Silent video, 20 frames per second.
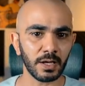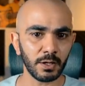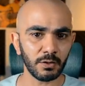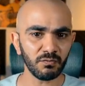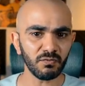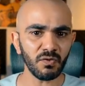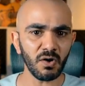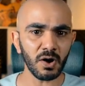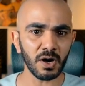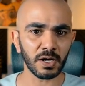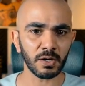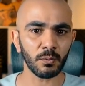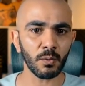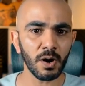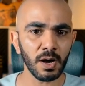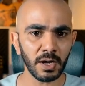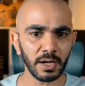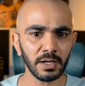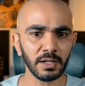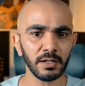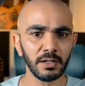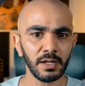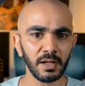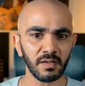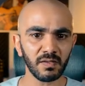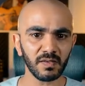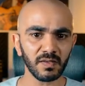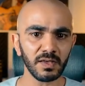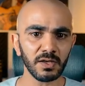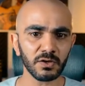الفايل واحد
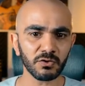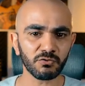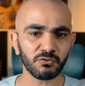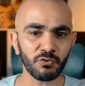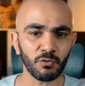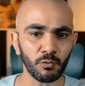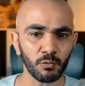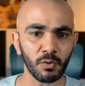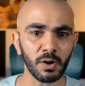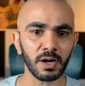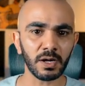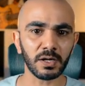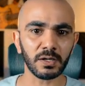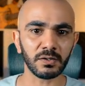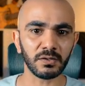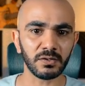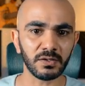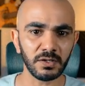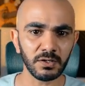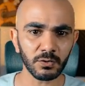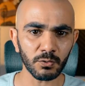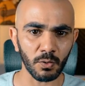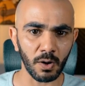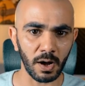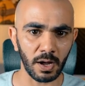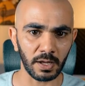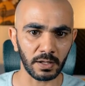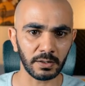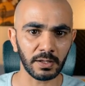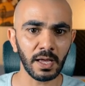ليصير جوا الدير
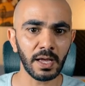واحد